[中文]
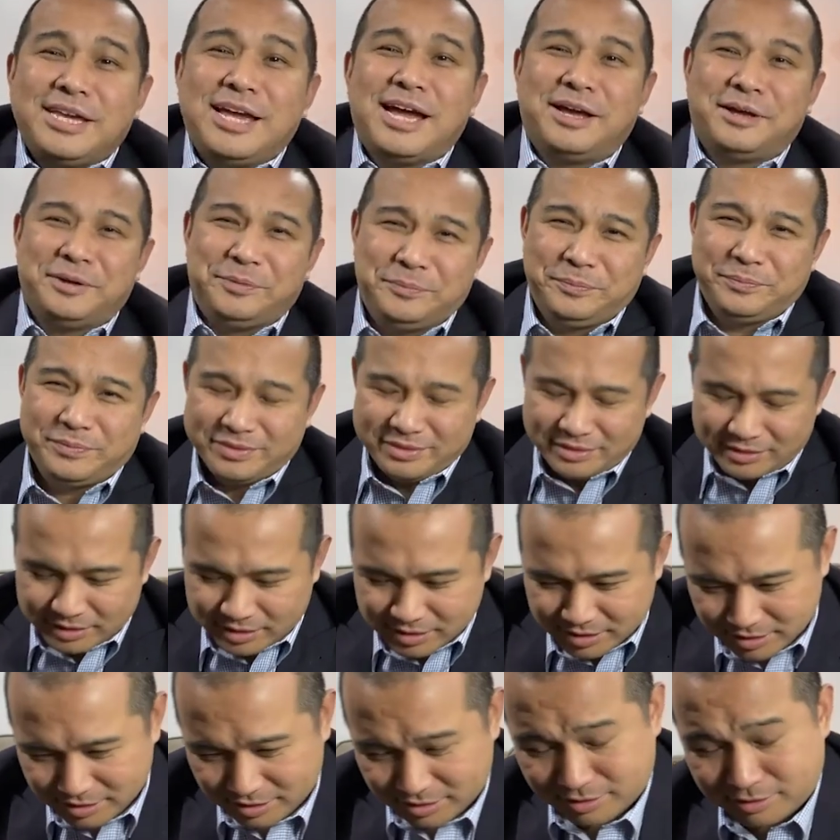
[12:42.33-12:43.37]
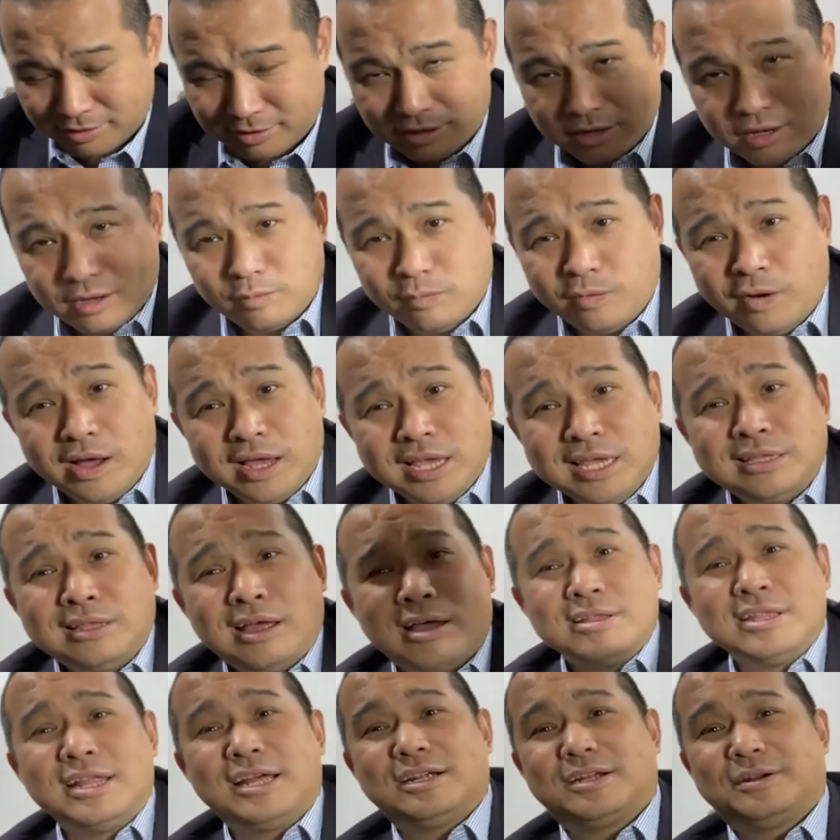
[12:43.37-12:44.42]
一样。我一
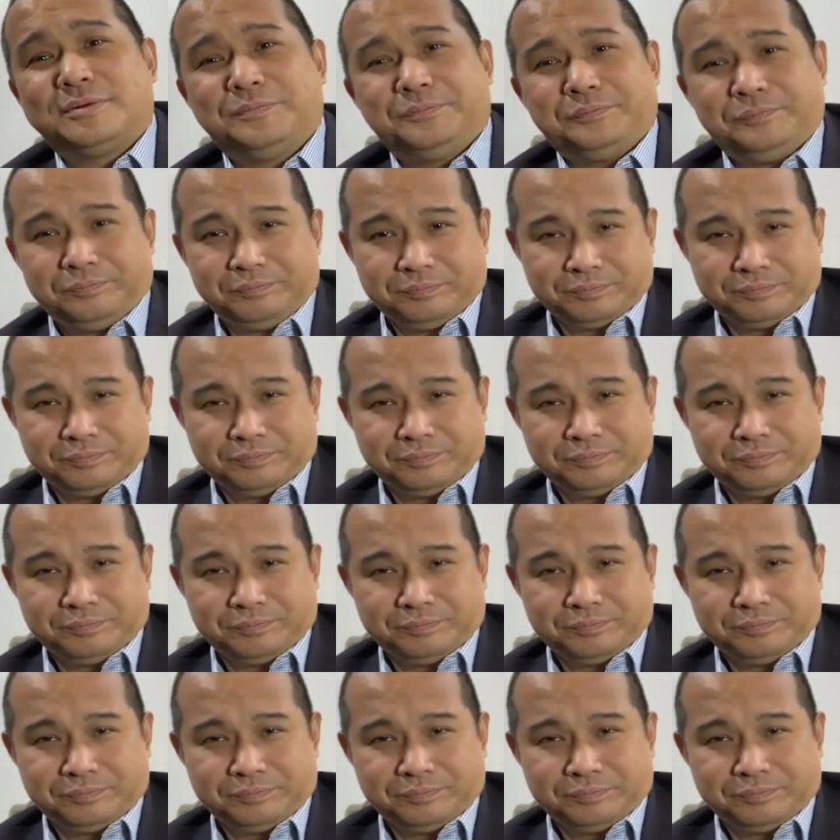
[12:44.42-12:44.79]
到那儿，